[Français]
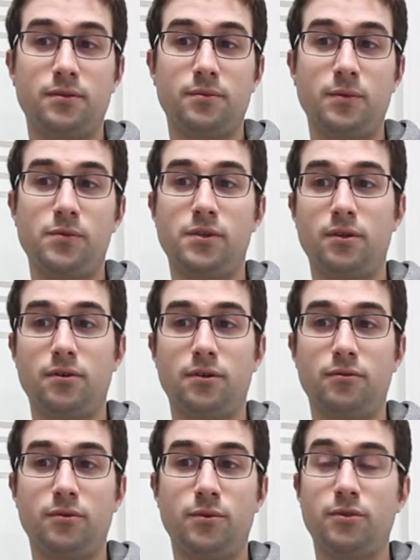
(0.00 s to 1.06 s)
Même si on la
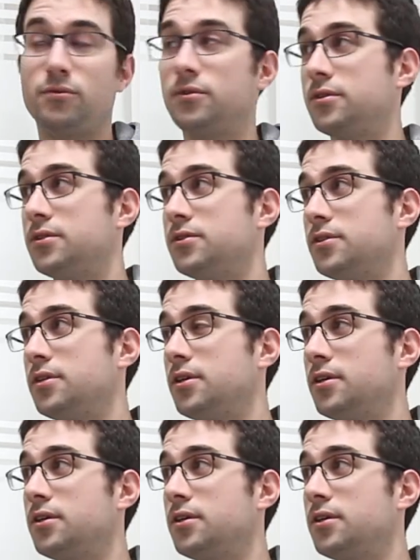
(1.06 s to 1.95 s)
voit pas, toi, t'as des idées